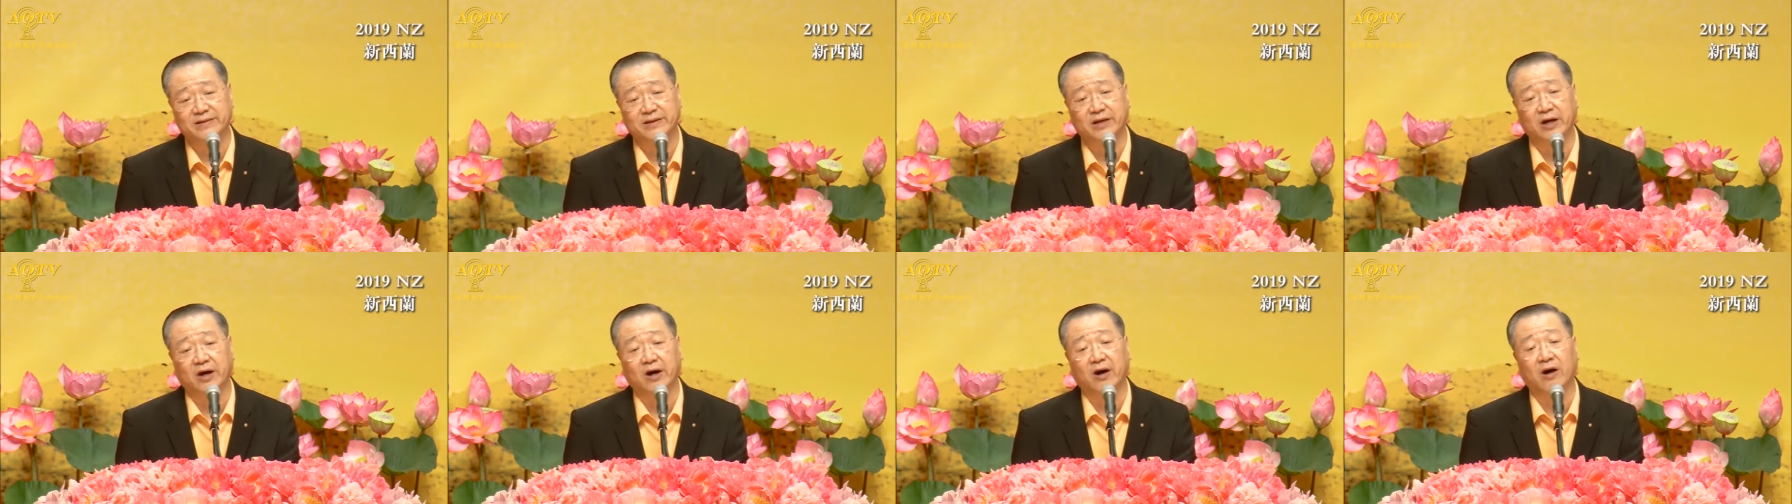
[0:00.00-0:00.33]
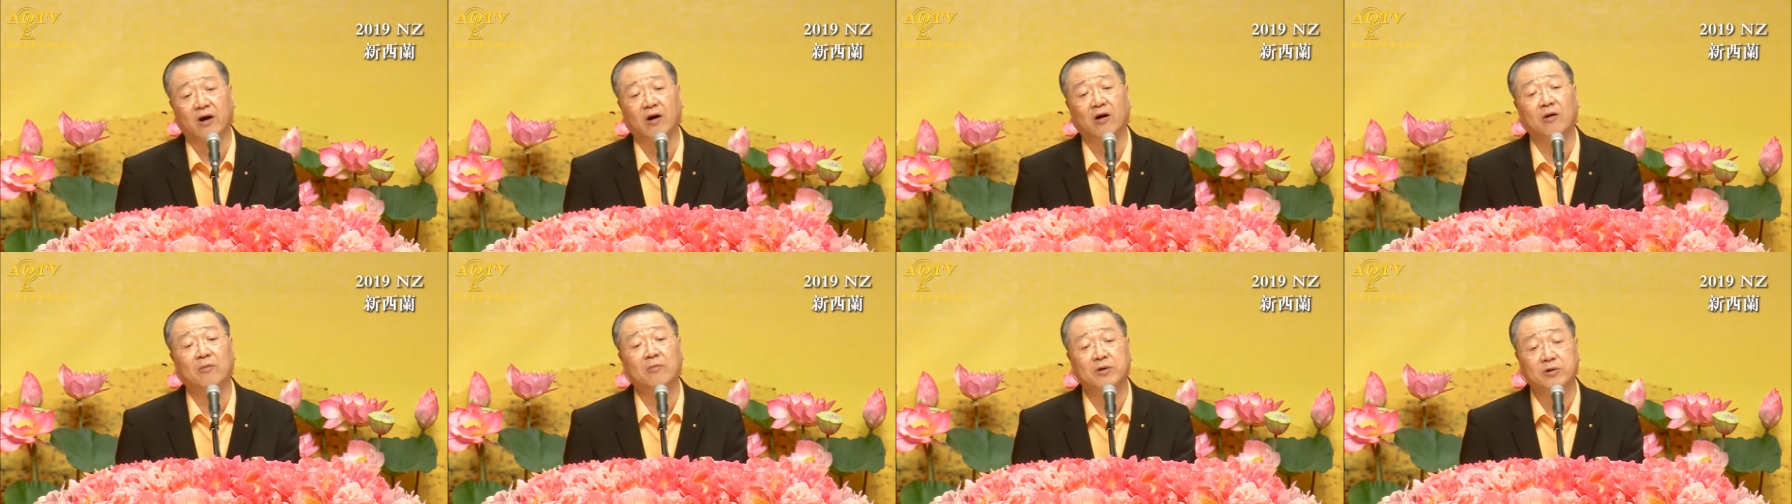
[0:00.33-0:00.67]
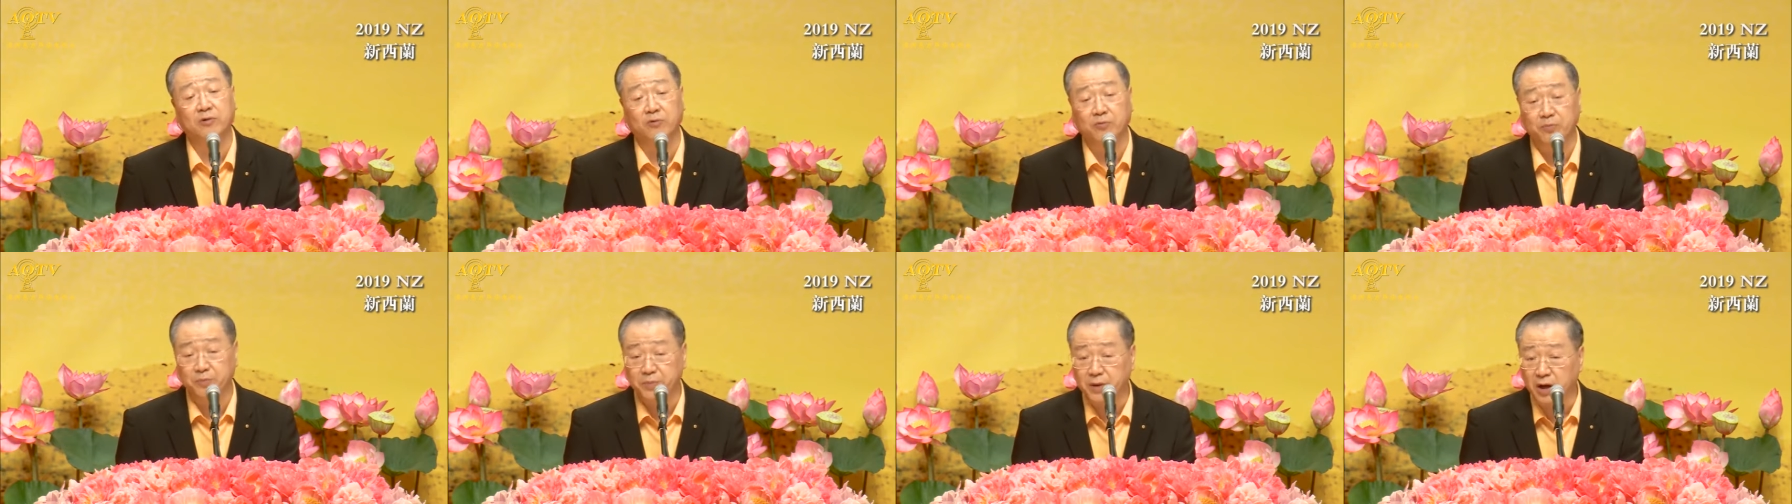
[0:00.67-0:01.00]
要
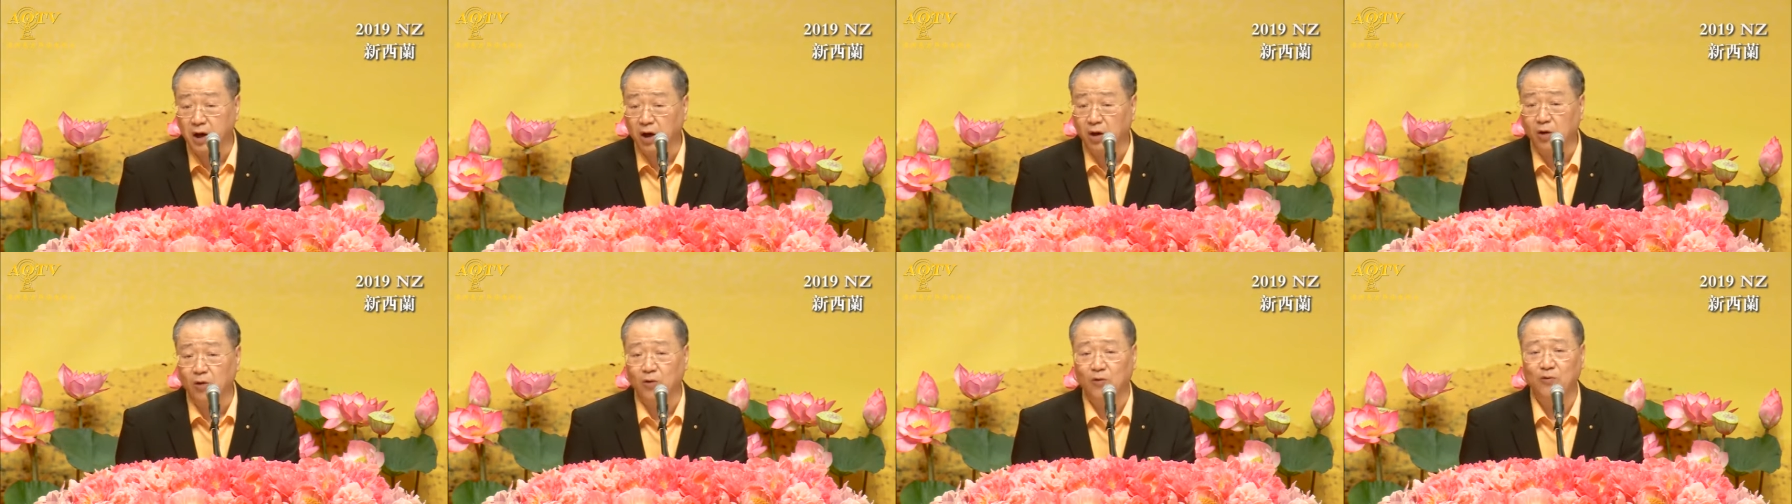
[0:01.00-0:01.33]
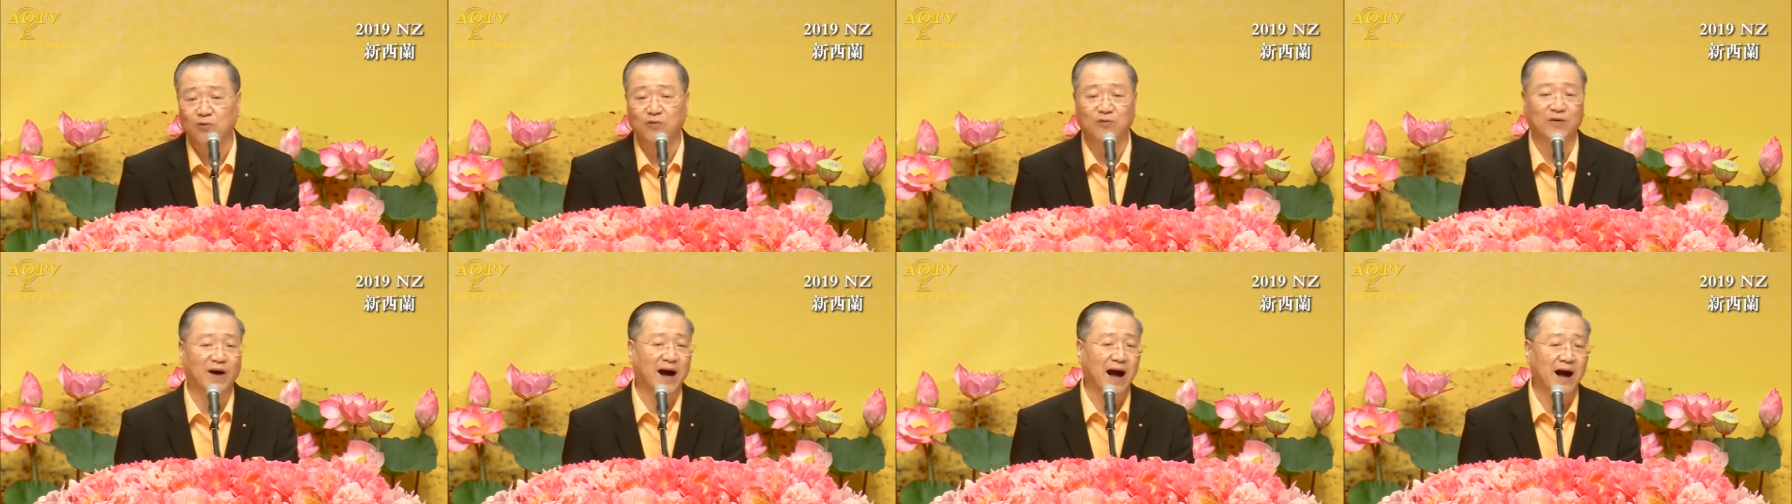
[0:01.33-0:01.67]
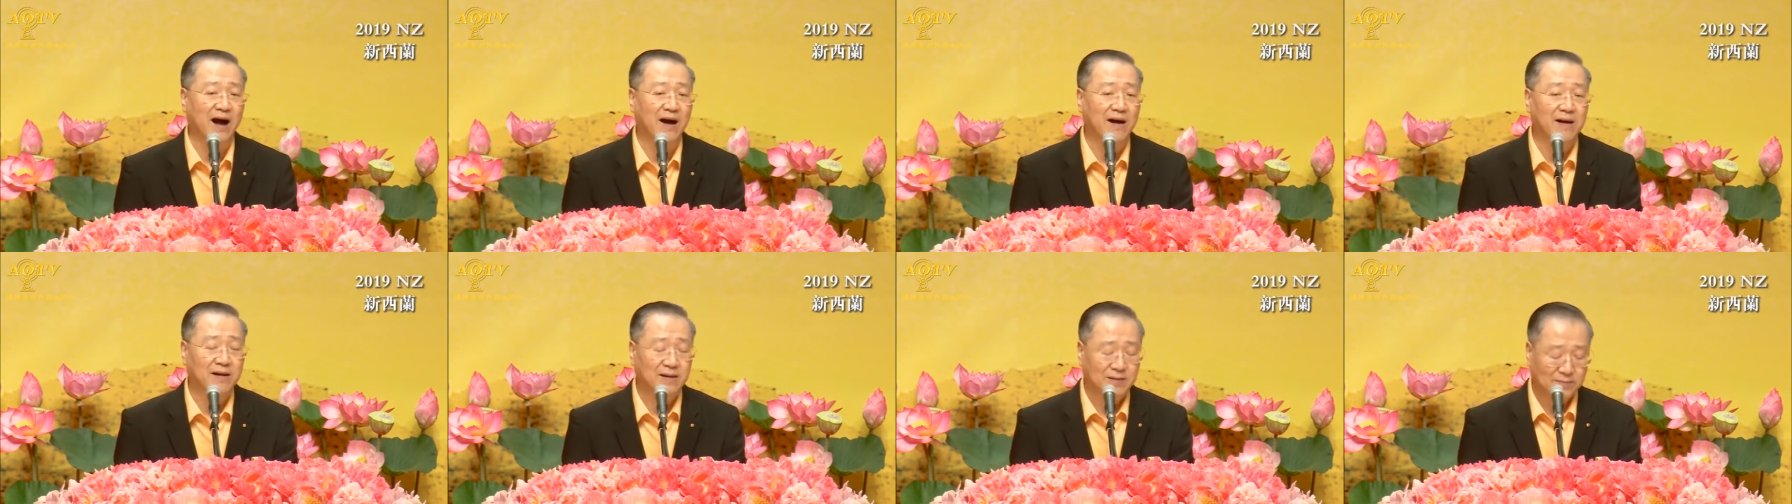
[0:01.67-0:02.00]
用妙法
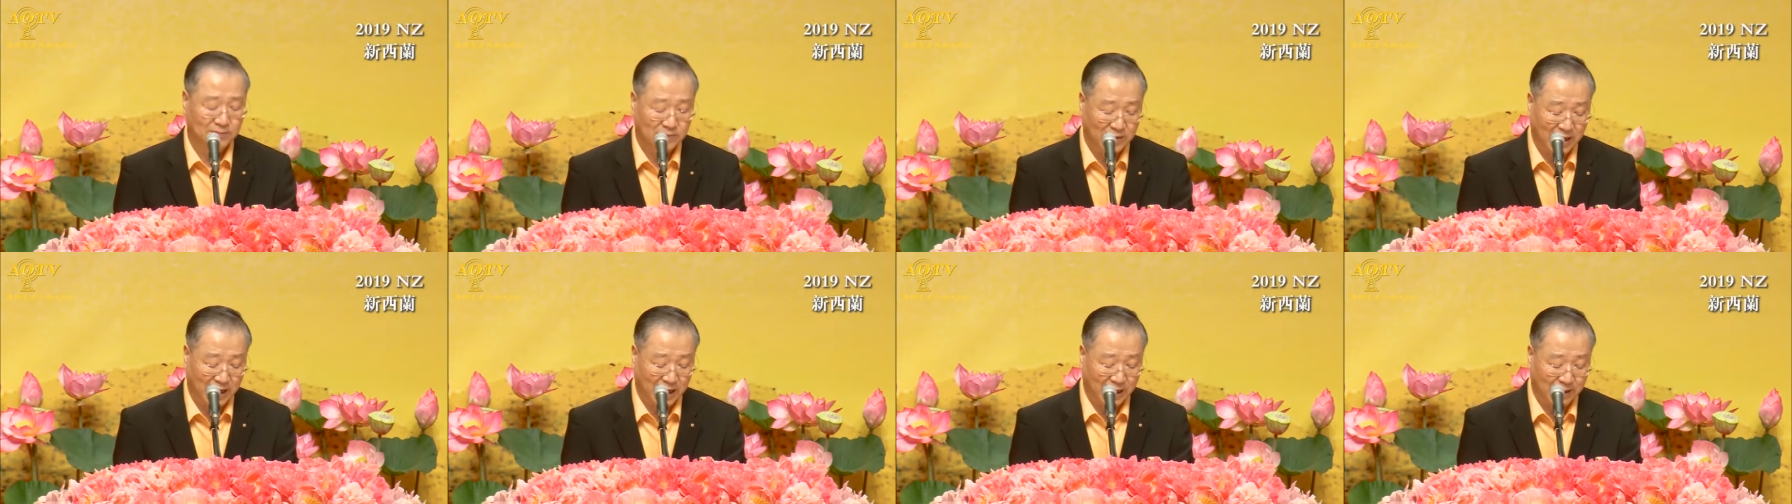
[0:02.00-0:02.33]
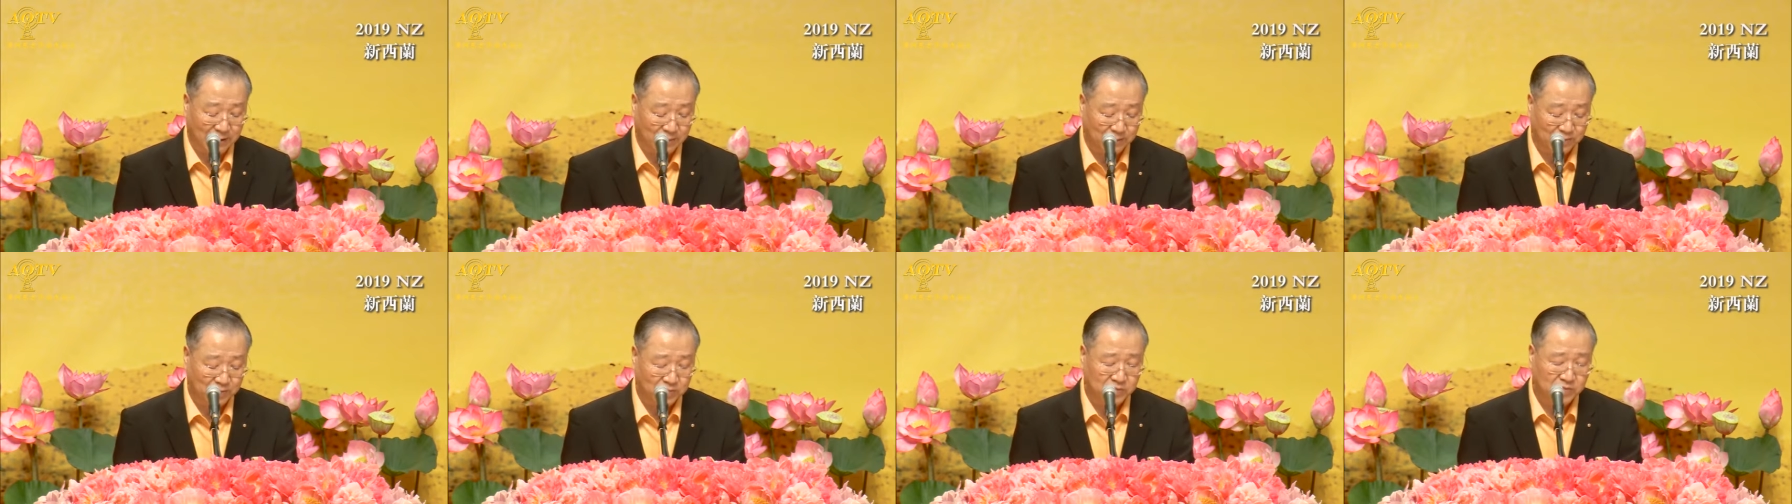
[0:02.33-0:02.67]
啊。